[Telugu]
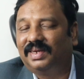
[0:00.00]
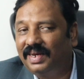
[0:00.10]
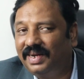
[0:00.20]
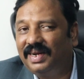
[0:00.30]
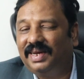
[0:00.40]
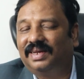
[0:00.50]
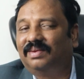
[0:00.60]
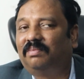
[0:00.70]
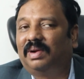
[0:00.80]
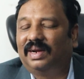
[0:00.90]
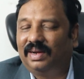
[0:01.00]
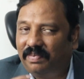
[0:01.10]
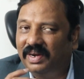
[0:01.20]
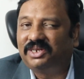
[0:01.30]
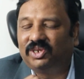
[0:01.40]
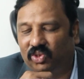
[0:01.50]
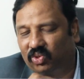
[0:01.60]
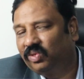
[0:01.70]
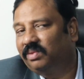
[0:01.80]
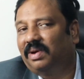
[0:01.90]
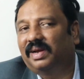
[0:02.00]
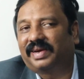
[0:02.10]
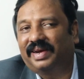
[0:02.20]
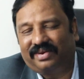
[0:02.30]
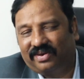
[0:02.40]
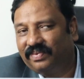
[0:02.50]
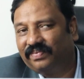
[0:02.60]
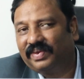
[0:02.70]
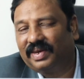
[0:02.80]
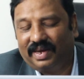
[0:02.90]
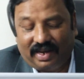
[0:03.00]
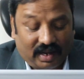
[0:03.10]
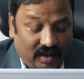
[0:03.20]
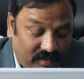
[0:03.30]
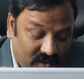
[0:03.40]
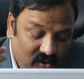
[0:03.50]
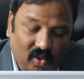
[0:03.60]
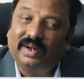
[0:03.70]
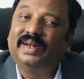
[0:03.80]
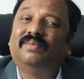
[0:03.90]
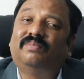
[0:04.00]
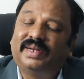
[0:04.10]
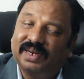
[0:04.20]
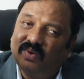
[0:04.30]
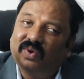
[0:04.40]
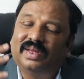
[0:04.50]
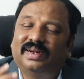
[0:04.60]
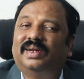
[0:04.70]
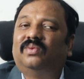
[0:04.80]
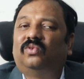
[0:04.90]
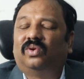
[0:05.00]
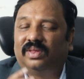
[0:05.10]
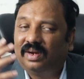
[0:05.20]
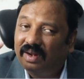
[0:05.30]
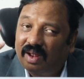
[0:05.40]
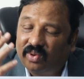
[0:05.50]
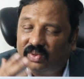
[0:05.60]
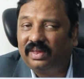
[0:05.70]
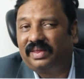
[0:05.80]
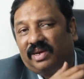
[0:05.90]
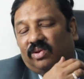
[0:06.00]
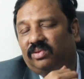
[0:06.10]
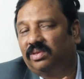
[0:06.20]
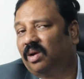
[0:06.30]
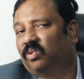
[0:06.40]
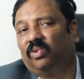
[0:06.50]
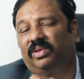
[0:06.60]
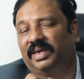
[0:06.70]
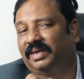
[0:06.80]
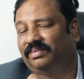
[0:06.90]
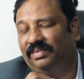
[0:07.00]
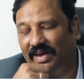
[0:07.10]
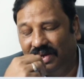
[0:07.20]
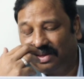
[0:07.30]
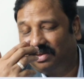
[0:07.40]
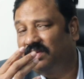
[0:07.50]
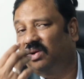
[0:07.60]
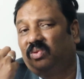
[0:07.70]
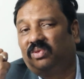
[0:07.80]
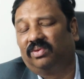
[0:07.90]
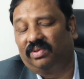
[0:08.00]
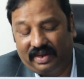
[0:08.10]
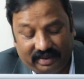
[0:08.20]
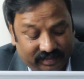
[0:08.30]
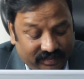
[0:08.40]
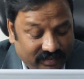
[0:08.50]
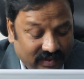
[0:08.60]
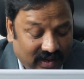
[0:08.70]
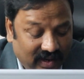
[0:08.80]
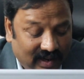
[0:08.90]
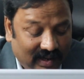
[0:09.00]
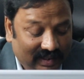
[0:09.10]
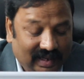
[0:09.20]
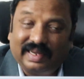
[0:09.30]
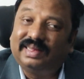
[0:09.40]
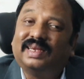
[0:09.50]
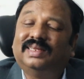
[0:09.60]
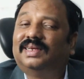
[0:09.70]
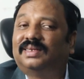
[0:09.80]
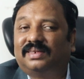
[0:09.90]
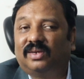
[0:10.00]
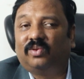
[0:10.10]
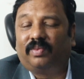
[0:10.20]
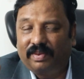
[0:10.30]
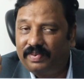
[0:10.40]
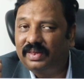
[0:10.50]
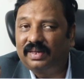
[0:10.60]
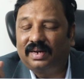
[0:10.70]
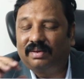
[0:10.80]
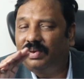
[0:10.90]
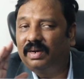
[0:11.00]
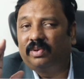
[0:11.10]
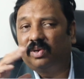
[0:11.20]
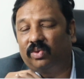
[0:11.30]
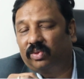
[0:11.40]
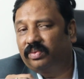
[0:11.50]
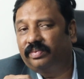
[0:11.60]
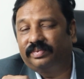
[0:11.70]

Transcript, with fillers: ఇవన్నీ మనల్ని పరీక్షిస్తుంది మార్కెట్ మనం కొన్న ఎంబటే ఒక రెండు మూడు వందలు నాలుగు వందలు తగ్గుద్ది తగ్గుతుంది తగ్గితే ఏం చేస్తారు భయపడతారా భయపడకూడదు